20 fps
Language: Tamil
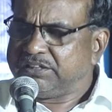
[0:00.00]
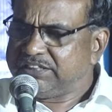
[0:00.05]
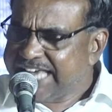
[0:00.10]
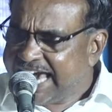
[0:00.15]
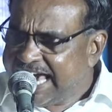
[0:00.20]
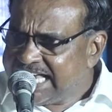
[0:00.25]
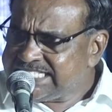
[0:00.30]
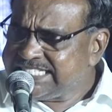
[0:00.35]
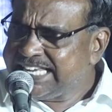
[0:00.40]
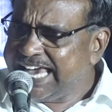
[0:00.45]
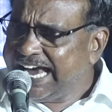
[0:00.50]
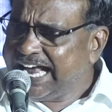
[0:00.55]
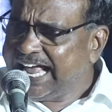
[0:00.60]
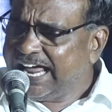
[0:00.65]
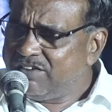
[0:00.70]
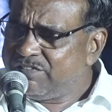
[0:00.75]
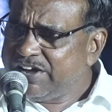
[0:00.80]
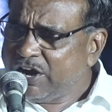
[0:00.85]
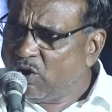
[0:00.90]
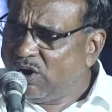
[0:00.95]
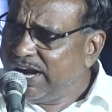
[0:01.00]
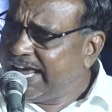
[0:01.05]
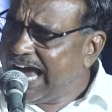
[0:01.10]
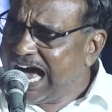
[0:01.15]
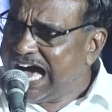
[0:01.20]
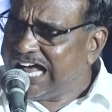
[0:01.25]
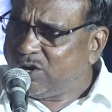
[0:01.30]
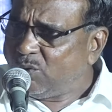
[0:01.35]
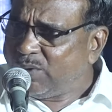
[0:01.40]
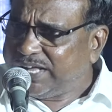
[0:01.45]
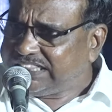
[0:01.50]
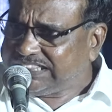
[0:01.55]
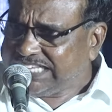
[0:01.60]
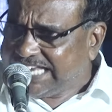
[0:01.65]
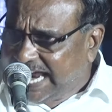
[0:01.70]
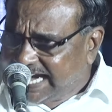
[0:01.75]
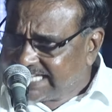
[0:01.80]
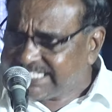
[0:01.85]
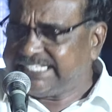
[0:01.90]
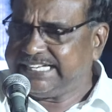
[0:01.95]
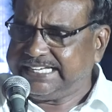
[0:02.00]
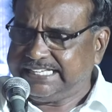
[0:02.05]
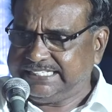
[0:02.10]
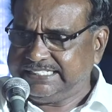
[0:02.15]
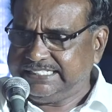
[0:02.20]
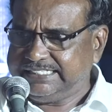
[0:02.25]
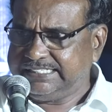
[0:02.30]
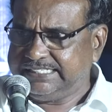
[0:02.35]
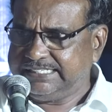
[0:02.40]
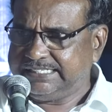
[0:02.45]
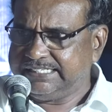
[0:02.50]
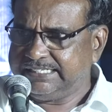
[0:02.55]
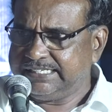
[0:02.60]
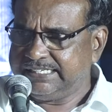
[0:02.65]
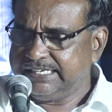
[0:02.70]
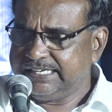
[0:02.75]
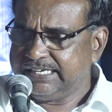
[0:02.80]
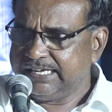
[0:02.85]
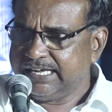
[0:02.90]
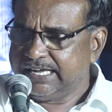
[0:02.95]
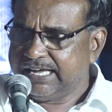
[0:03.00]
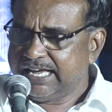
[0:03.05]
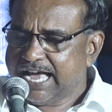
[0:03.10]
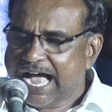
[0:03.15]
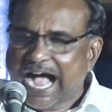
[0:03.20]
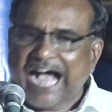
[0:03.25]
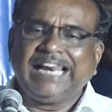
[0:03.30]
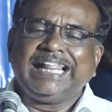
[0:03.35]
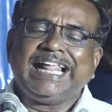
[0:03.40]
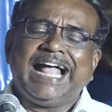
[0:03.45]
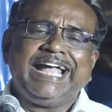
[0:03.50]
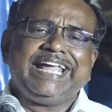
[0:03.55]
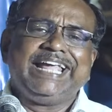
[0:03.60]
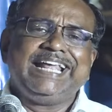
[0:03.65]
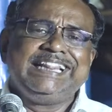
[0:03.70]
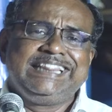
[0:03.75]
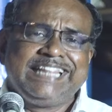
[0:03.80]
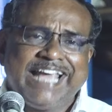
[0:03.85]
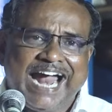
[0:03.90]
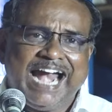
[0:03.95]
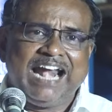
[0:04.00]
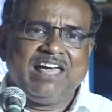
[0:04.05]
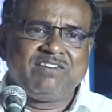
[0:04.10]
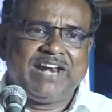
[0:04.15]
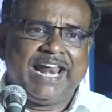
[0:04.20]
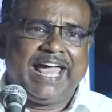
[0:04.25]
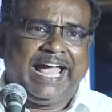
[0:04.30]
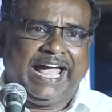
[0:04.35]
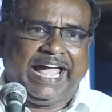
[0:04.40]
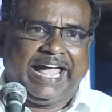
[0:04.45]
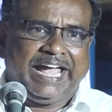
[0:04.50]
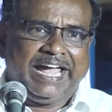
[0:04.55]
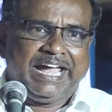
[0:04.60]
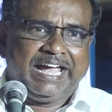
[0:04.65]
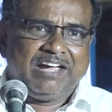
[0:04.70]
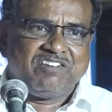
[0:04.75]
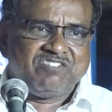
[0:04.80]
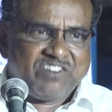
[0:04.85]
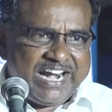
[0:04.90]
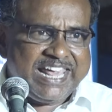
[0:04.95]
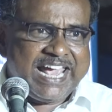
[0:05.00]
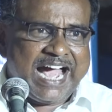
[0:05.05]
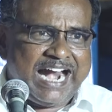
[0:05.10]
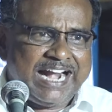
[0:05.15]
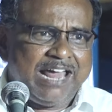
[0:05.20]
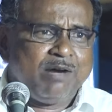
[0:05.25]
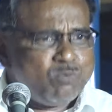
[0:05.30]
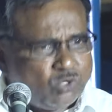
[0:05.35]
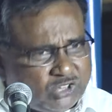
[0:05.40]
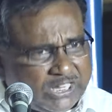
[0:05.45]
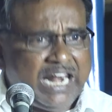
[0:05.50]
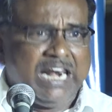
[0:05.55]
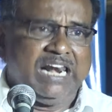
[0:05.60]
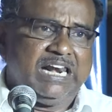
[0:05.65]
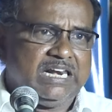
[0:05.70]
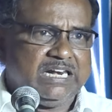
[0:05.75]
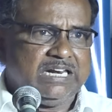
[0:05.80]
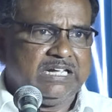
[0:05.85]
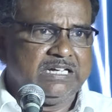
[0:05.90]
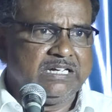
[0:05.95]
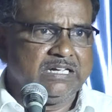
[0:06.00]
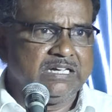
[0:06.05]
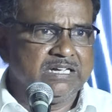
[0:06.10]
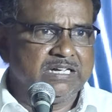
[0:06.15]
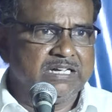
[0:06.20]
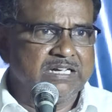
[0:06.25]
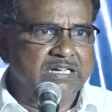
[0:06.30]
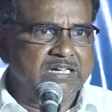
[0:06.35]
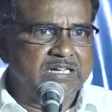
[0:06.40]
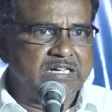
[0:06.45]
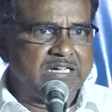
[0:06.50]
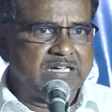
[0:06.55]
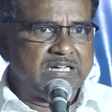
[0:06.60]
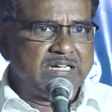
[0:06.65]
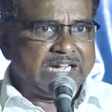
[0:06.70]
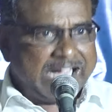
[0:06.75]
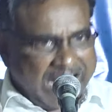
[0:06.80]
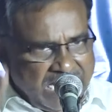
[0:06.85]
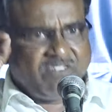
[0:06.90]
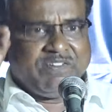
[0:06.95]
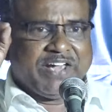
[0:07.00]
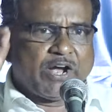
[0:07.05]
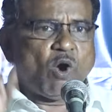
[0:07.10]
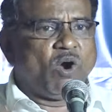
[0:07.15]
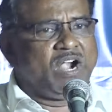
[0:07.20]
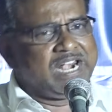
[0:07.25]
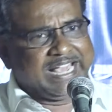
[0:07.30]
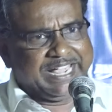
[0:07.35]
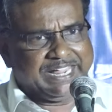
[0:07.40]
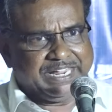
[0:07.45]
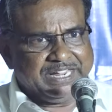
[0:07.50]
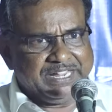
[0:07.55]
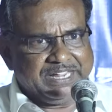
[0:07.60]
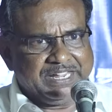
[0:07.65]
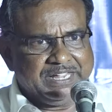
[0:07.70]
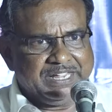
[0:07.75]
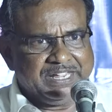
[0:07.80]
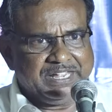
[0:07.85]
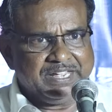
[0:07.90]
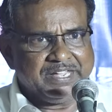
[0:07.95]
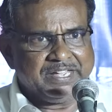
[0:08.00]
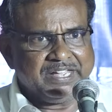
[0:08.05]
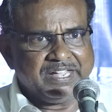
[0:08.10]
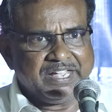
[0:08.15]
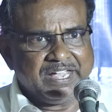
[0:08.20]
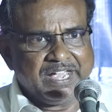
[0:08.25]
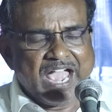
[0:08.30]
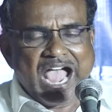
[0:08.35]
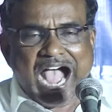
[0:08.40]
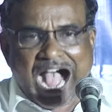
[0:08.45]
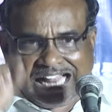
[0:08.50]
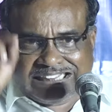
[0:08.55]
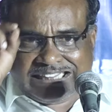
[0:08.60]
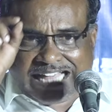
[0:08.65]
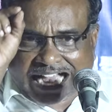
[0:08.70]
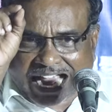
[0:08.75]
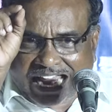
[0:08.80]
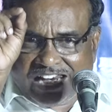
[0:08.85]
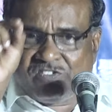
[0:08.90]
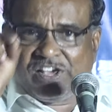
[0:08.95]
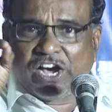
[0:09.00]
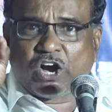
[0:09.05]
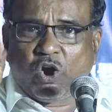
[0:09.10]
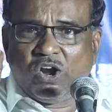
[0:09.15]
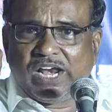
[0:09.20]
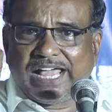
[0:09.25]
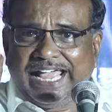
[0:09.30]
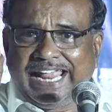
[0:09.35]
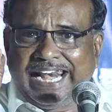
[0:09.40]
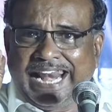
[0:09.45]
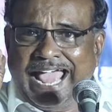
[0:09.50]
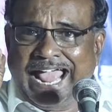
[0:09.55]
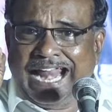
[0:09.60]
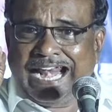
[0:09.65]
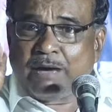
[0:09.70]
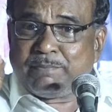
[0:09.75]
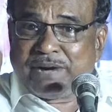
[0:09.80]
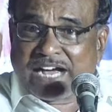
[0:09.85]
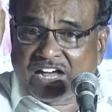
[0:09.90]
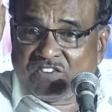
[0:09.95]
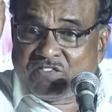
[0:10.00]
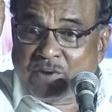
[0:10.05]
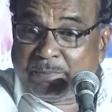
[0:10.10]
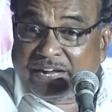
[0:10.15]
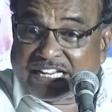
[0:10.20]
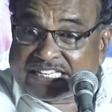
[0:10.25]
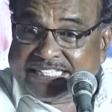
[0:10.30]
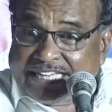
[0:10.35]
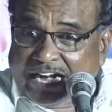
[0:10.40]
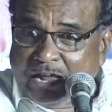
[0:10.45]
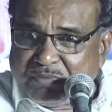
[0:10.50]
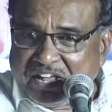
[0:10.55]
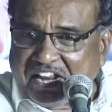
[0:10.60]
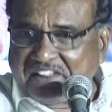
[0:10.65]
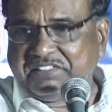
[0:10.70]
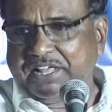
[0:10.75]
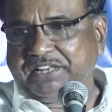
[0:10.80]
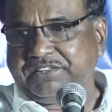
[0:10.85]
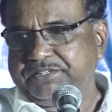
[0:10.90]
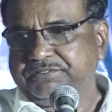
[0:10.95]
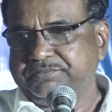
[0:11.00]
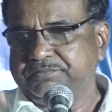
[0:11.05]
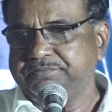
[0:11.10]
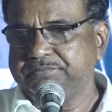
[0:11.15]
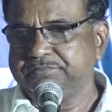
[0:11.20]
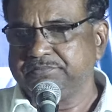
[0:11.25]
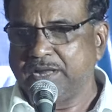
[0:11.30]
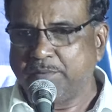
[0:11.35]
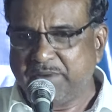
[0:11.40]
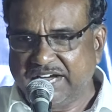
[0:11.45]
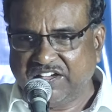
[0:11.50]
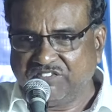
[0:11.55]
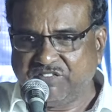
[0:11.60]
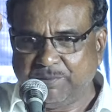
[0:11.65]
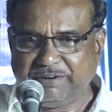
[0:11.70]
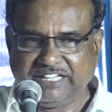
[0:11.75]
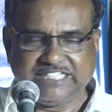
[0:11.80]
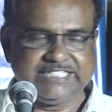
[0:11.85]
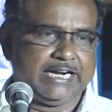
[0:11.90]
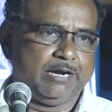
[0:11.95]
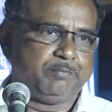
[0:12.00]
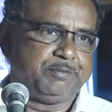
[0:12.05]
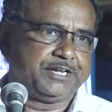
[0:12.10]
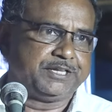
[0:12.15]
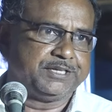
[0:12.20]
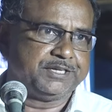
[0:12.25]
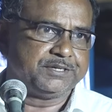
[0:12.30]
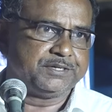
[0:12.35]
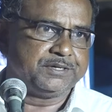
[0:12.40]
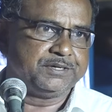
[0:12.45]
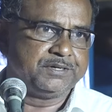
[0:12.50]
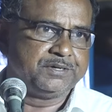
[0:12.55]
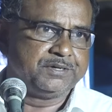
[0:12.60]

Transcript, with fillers: தேசிய கல்விக் கொள்கை அறுபத்தி எட்டு அதுதான் இந்திய அளவில் வெளியான முதல் கல்விக் கொள்கை அந்த கல்விக் கொள்கையில நமக்கு விமர்சனம் இருந்தது நமக்கு விமர்சனம் இருந்தது